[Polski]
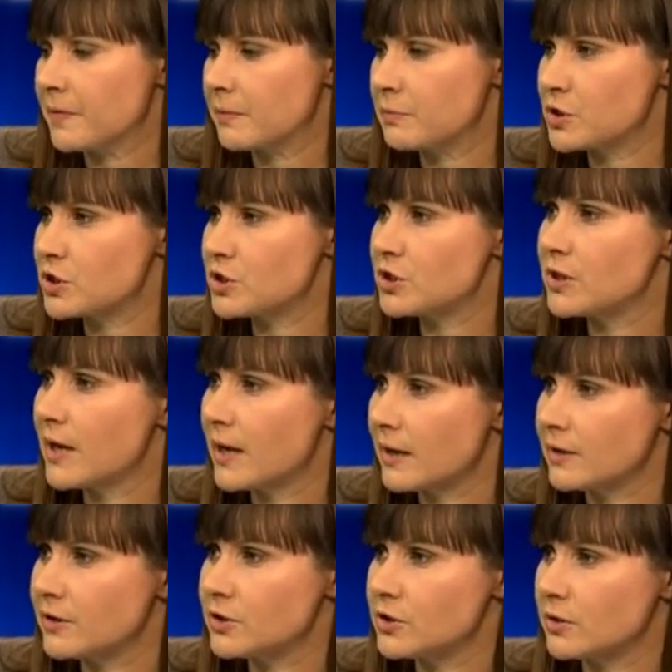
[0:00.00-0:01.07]
e,
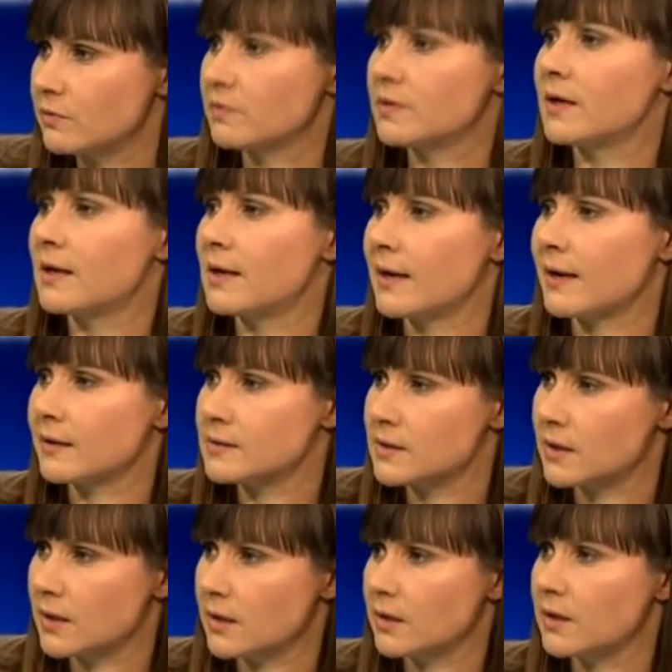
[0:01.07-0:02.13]
prześcigali się w
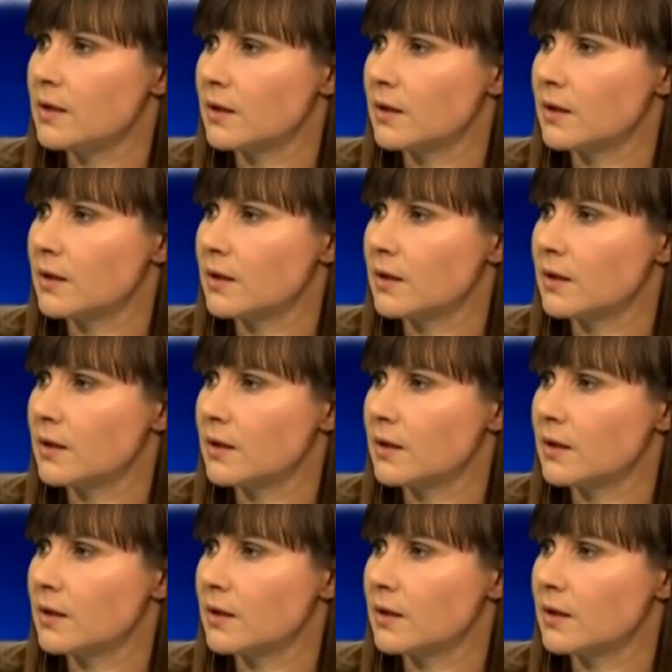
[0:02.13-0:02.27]
deklaracjach,